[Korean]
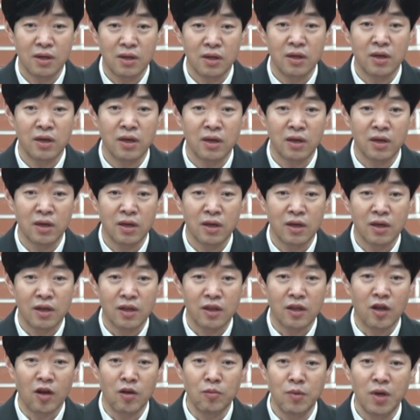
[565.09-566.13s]
이게
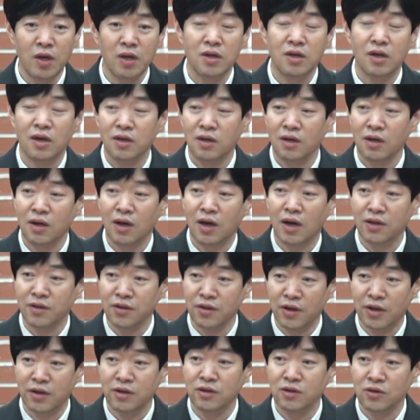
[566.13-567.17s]
남의 이야기가
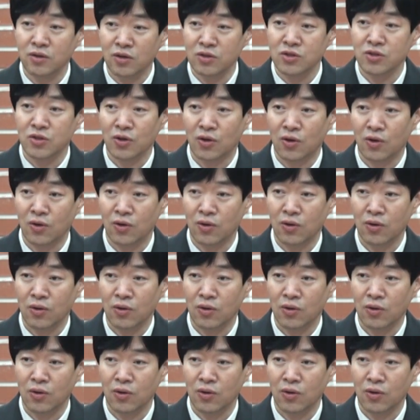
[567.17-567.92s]
아니라는 거죠.